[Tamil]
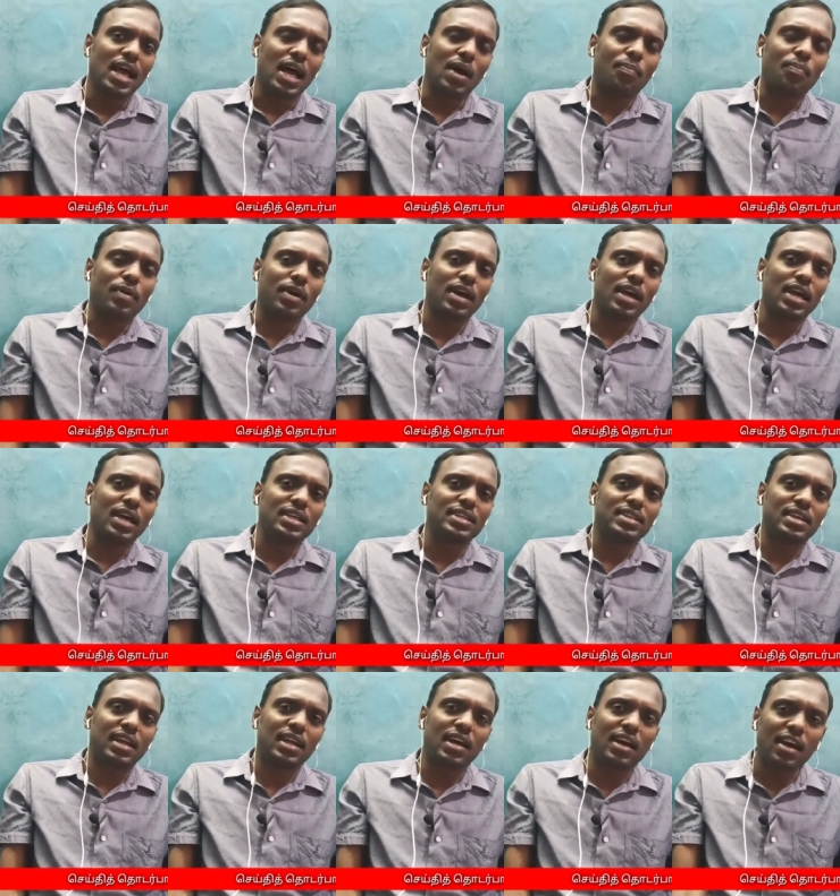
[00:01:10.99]
அப்போ
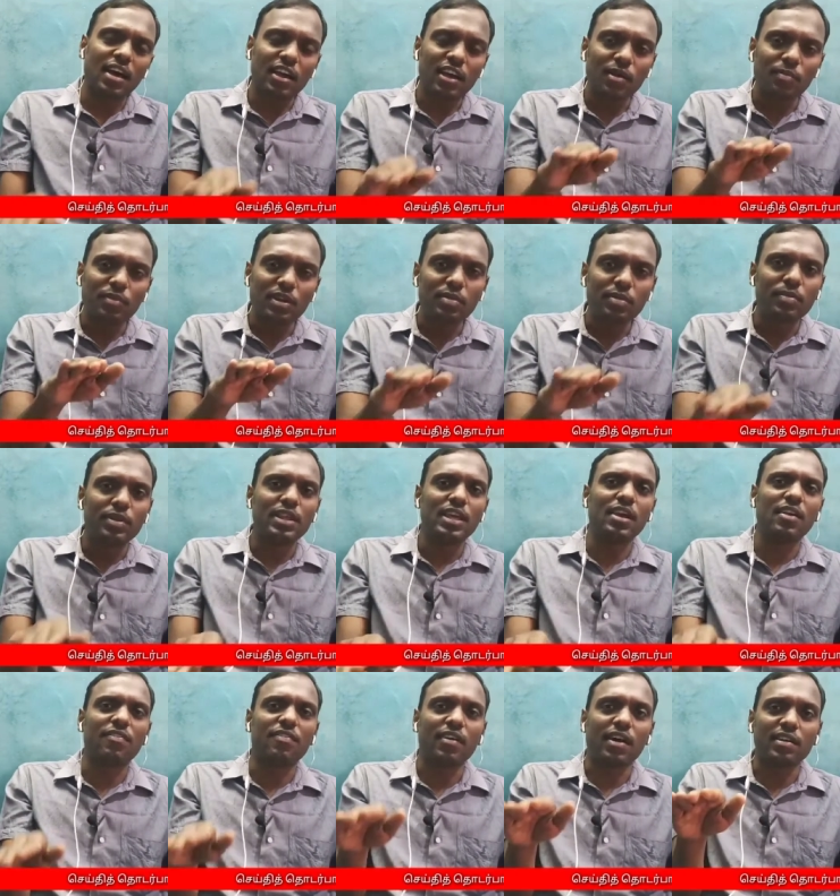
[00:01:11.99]
ஜனநாயகம் என்பதே
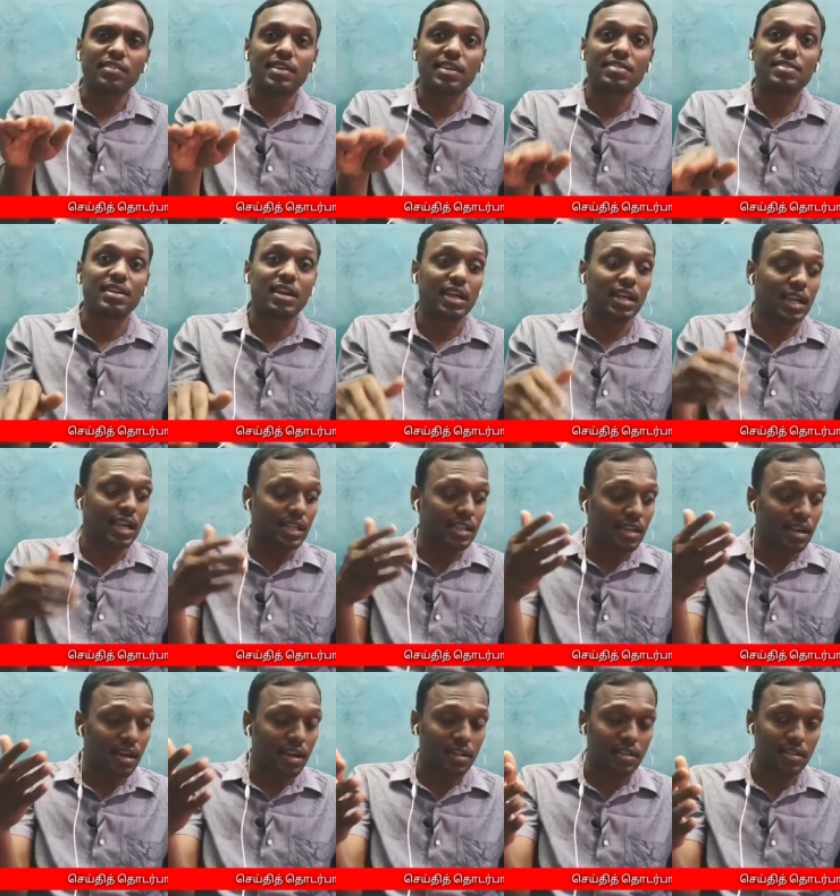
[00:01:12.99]
ஃபாசிஸ்டுகளுக்கு
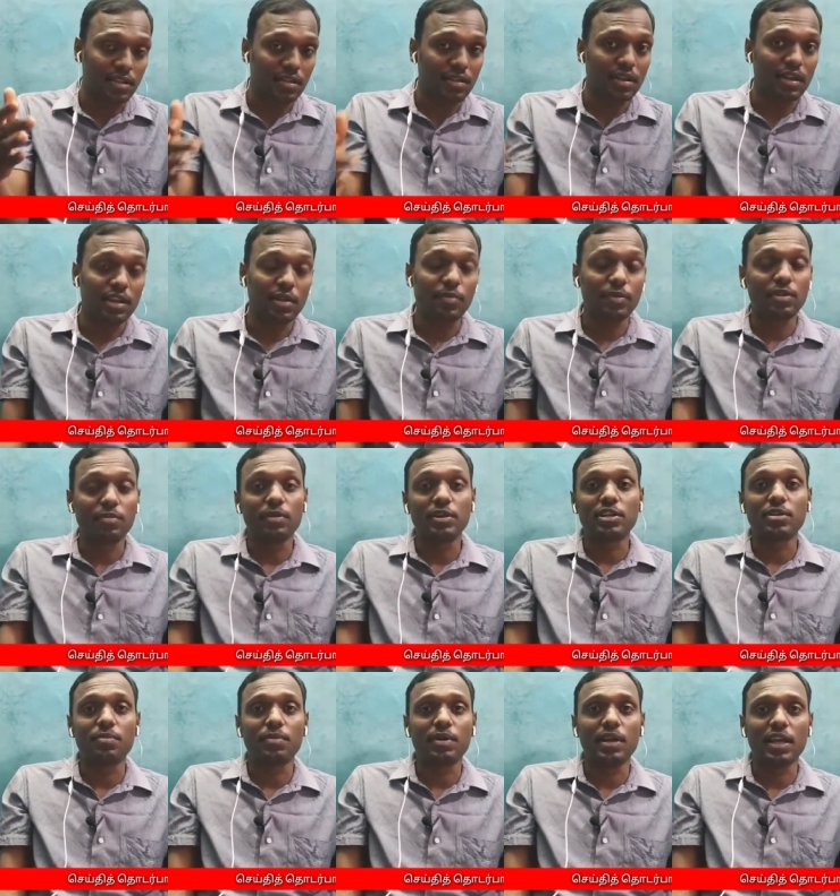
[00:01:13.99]
எதிரானது என்பது
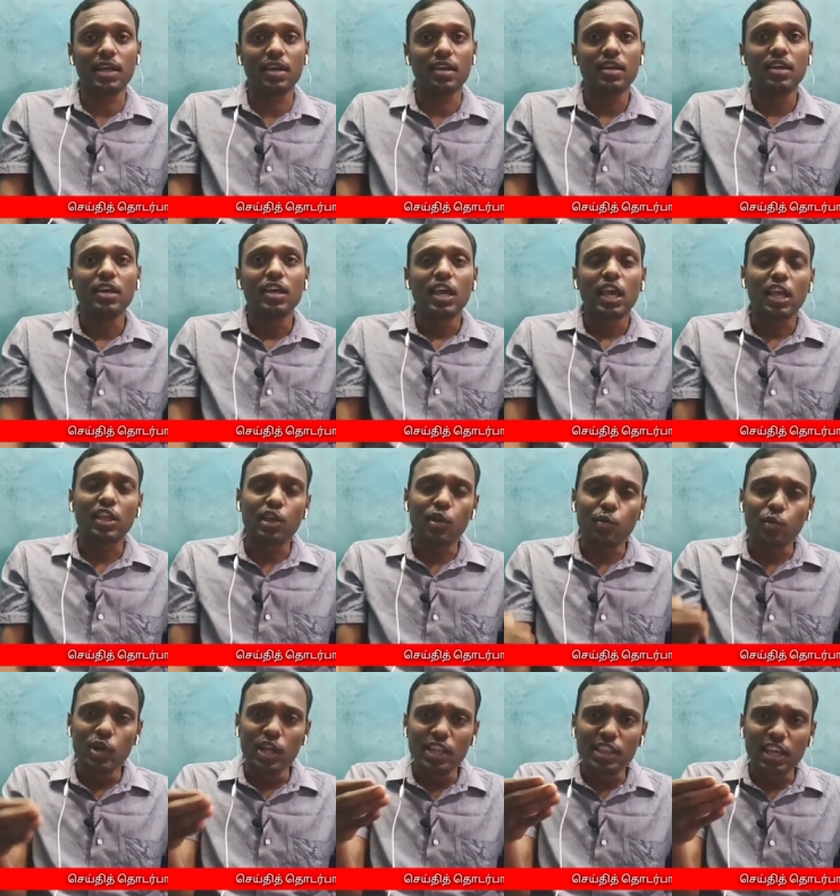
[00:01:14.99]
மட்டுமல்ல இதை
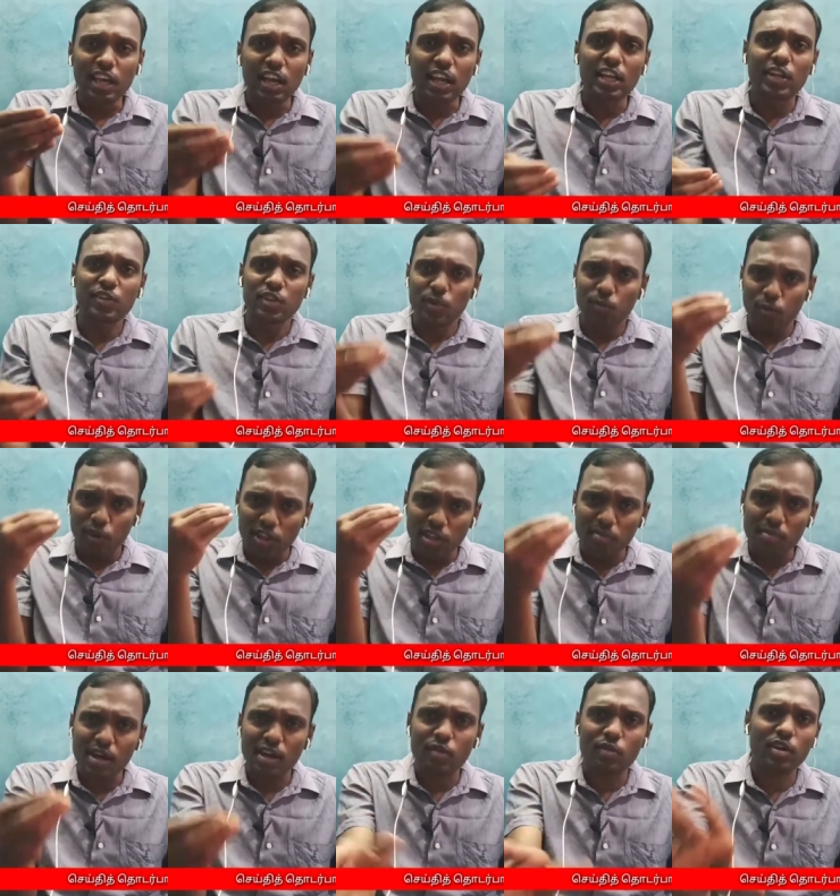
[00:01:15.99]
ஒழித்து கட்டுவது
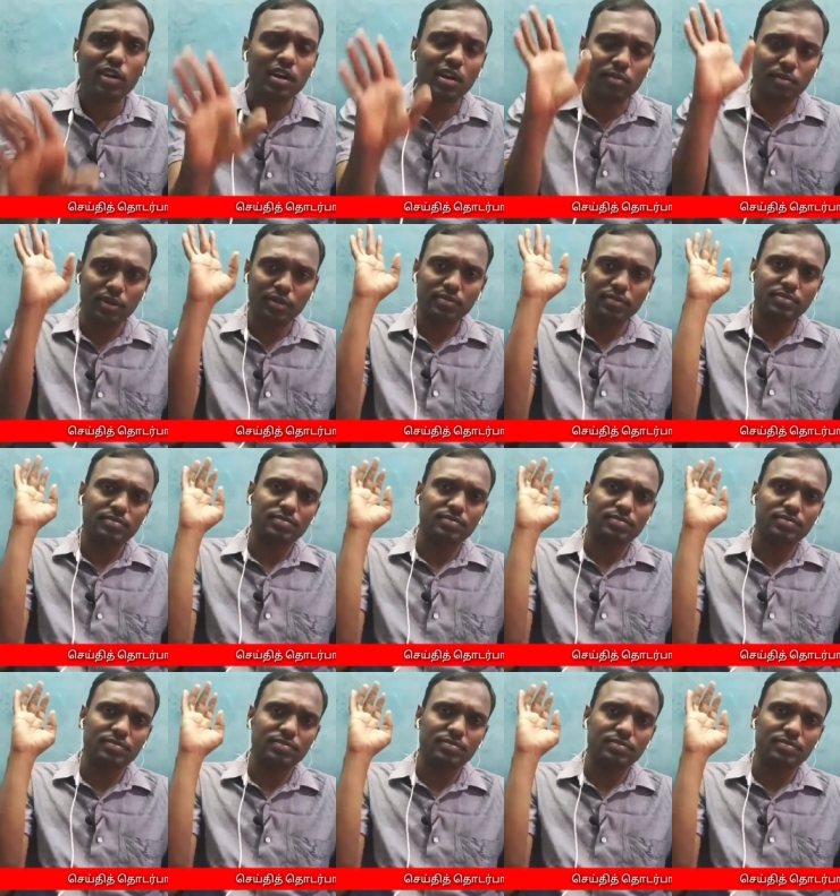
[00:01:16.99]
புனிதமான ஒரு கடமை